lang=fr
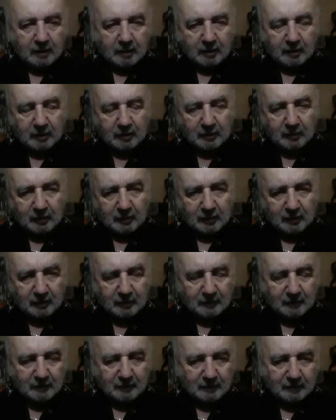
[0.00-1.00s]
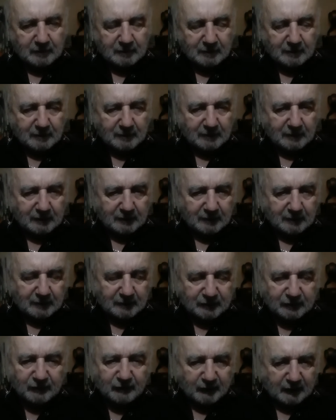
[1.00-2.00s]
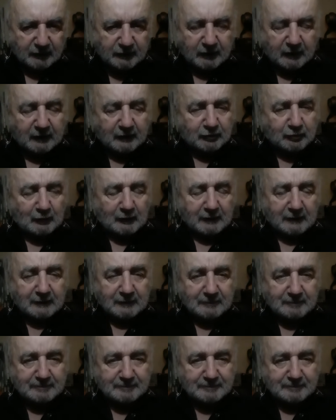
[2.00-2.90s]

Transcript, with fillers: euh, qui vient des catholiques?